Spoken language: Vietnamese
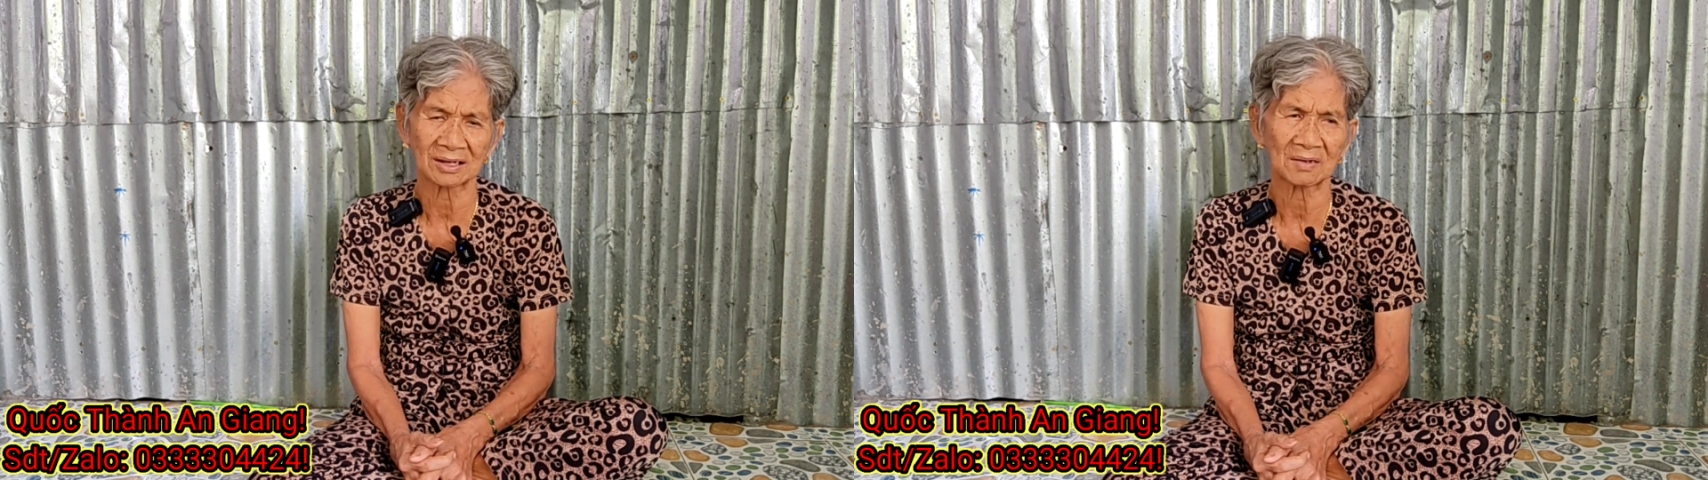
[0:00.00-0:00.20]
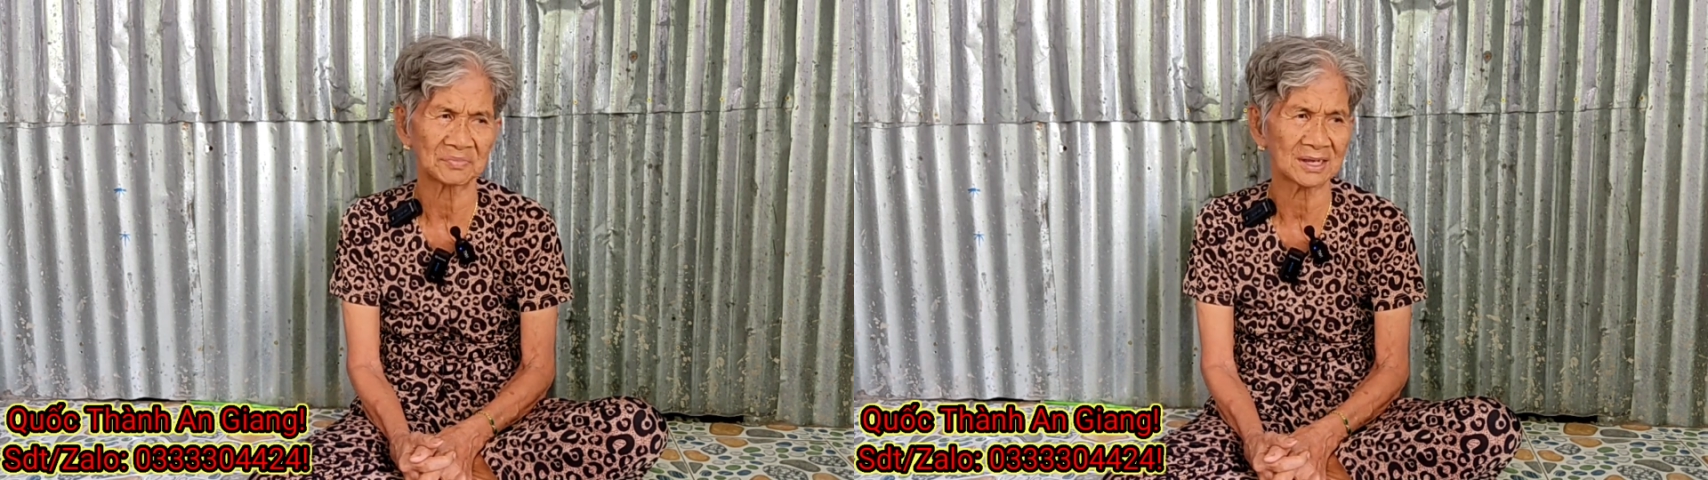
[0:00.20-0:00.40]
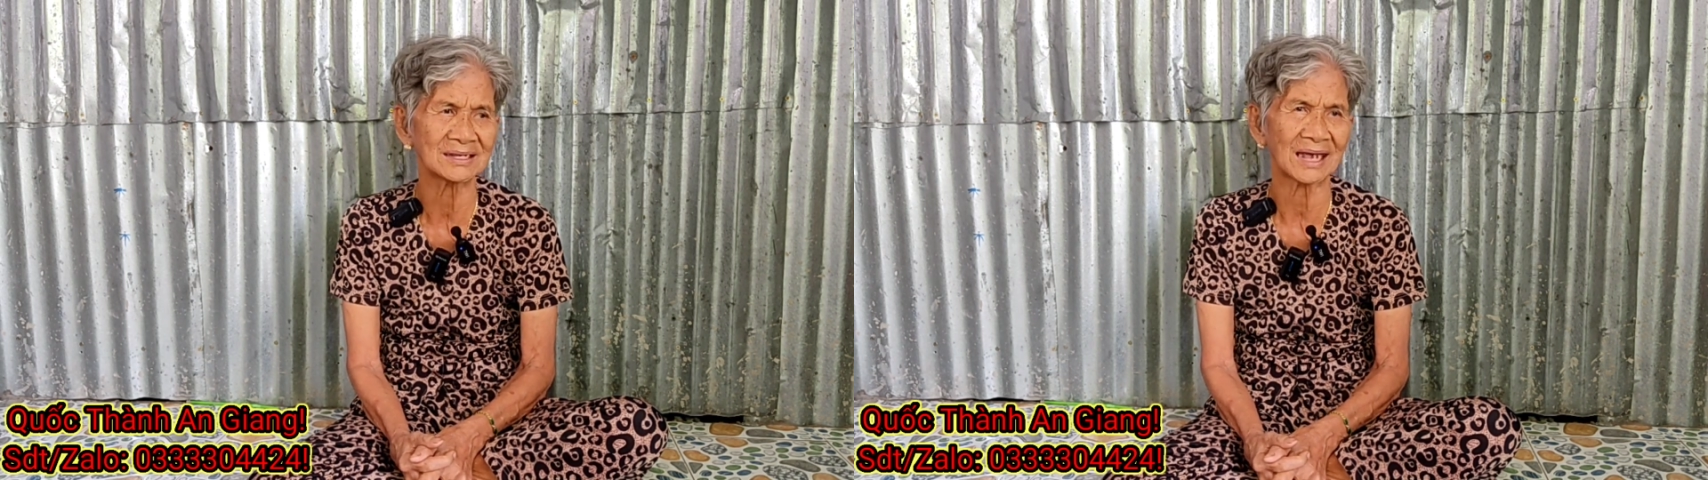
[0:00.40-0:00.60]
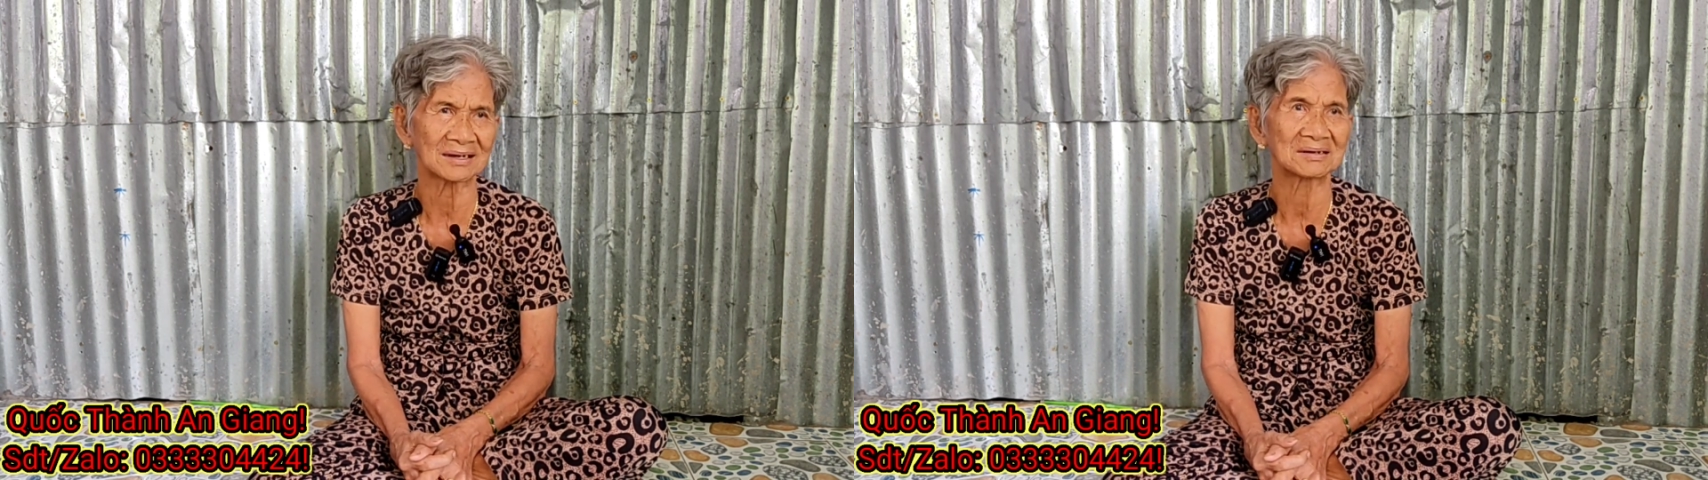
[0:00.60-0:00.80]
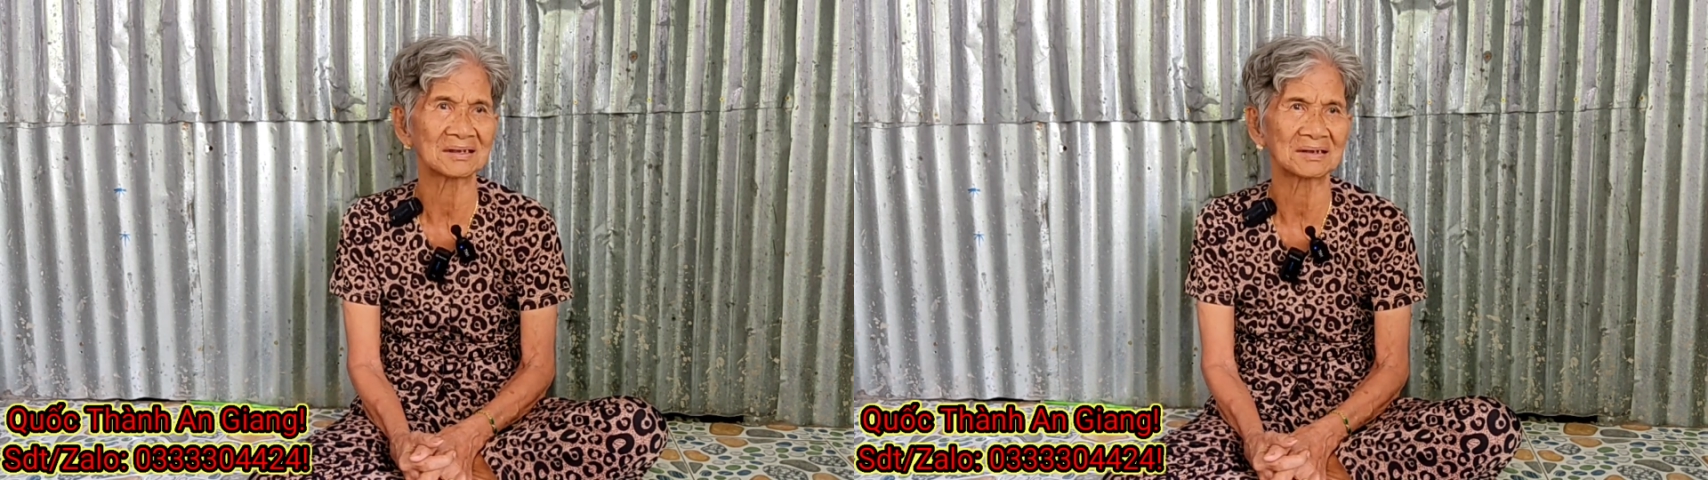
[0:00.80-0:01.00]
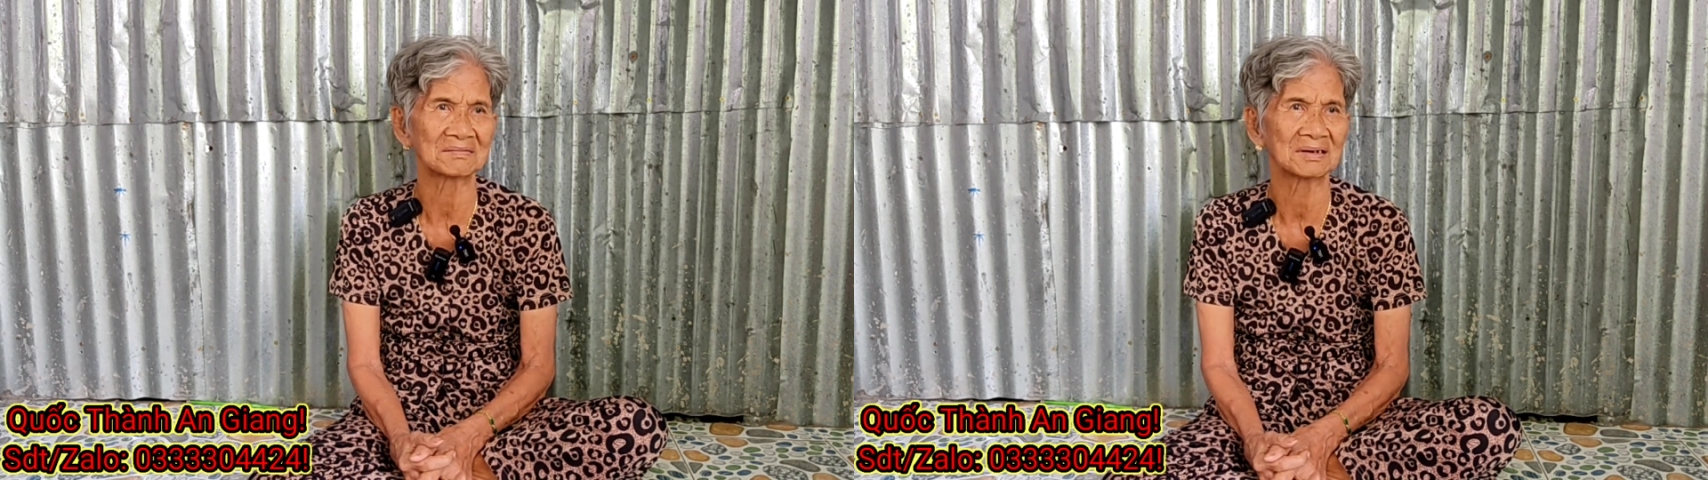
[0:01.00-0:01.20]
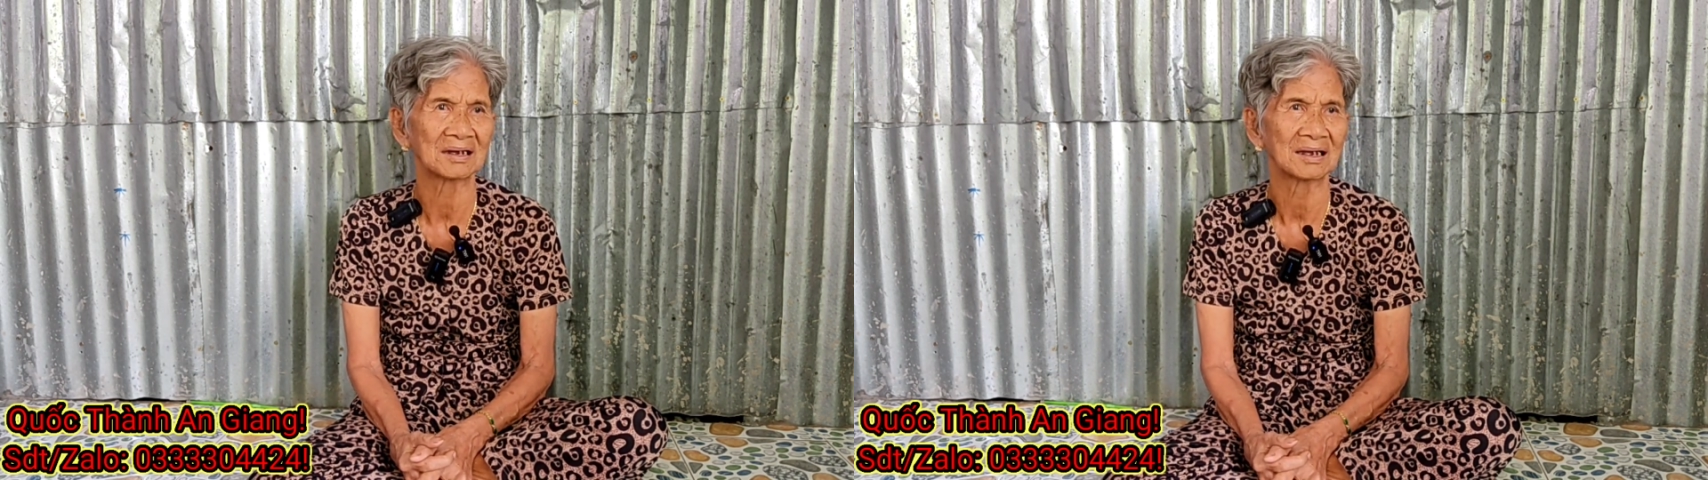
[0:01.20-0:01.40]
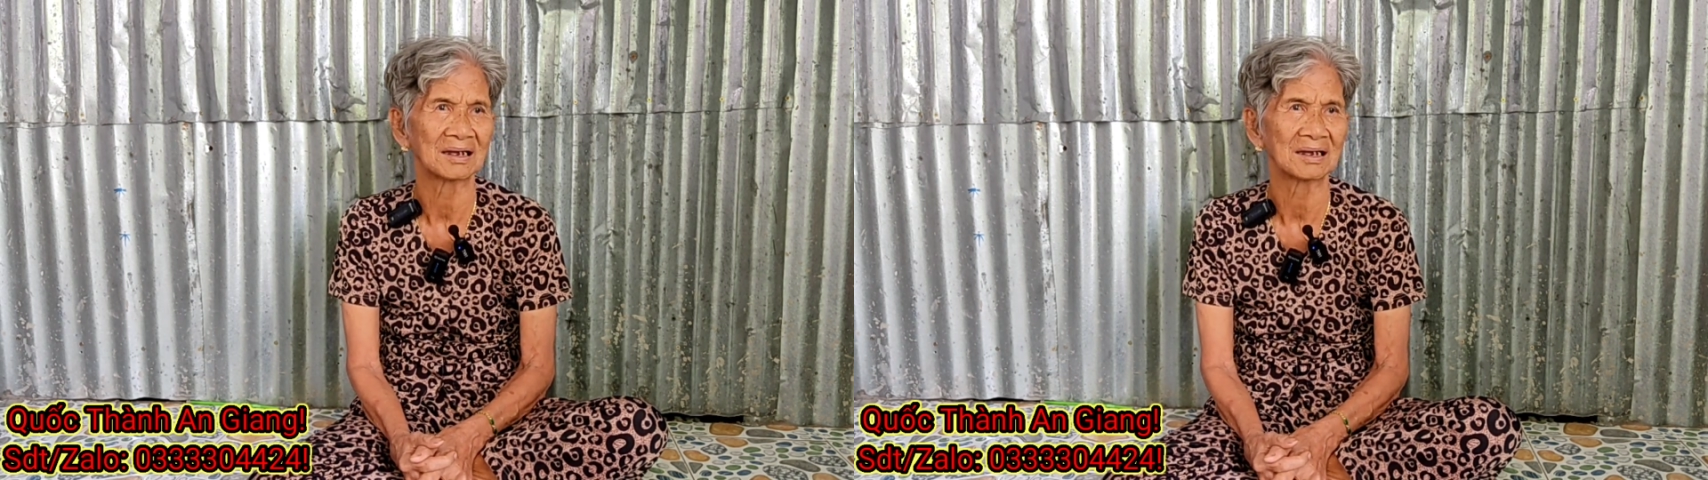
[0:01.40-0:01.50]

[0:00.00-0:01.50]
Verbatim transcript: thấy không chiến tranh rồi thấy không